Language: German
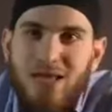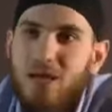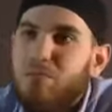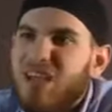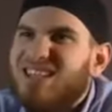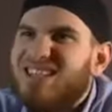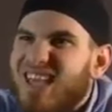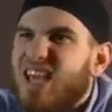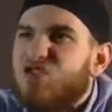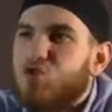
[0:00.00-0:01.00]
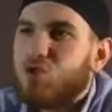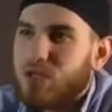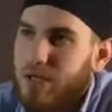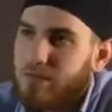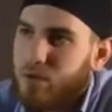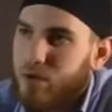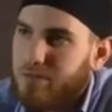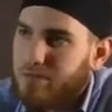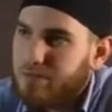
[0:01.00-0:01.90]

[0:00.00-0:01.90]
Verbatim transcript: Dann bringt zehn Suren hervor.